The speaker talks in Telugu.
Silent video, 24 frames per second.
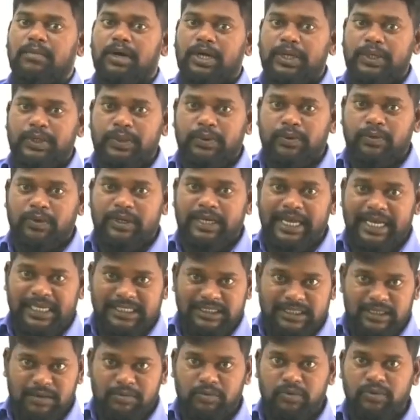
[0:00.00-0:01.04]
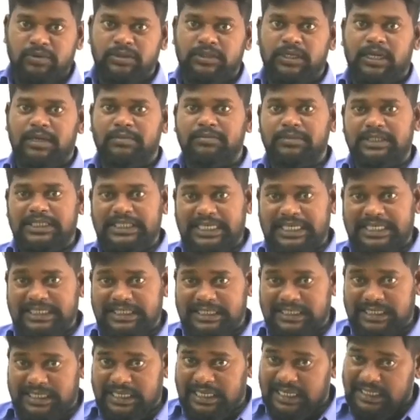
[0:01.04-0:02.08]
మరియు కేసముద్రం
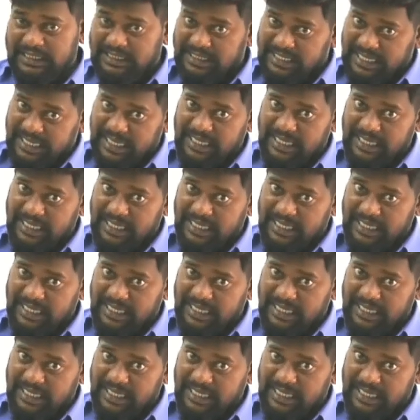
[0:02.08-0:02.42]
జేగత్